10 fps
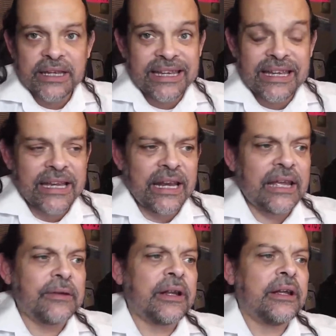
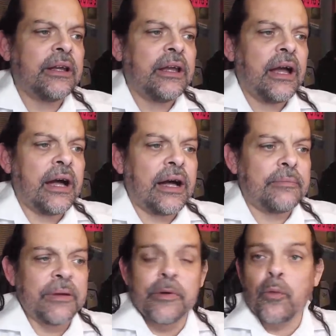Increíble. Ah,
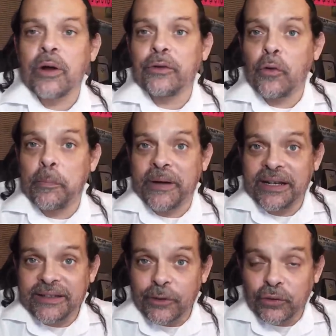vemos cuando los
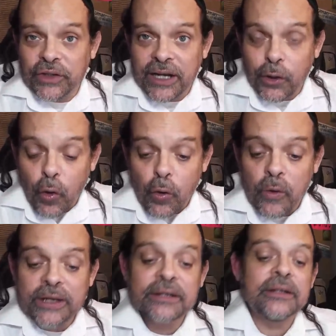palestinos se la
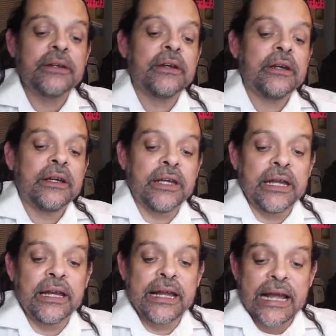roban
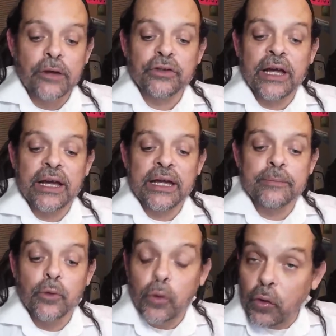y les causa
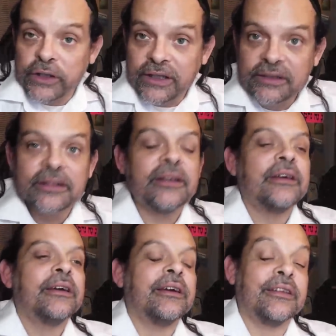hemorroides.
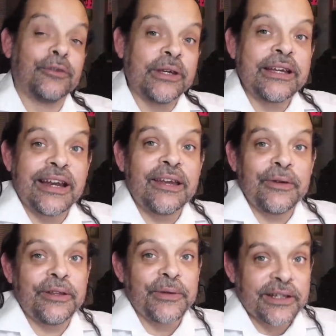Eso es
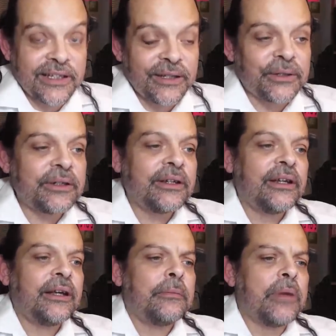increíble y divertido.
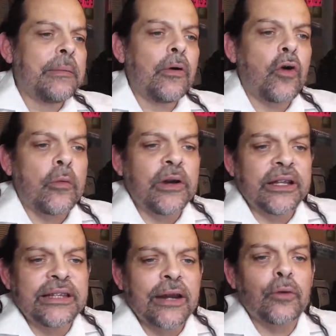Vemos cómo el
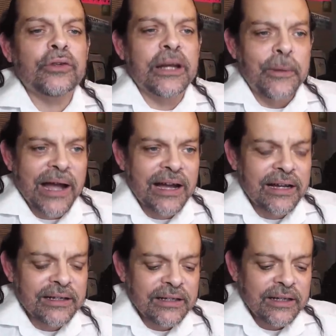Eterno
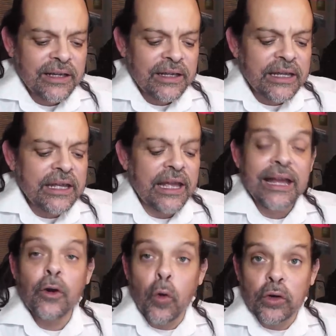trabaja y
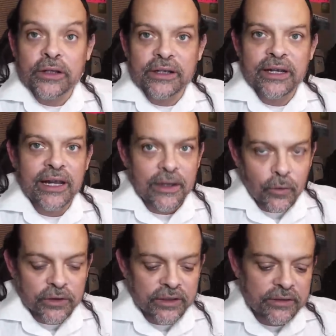el orden, el
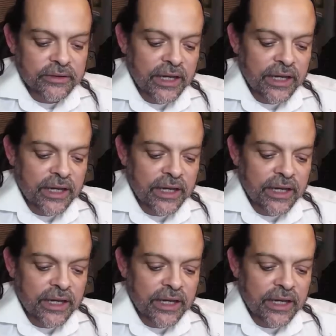orden.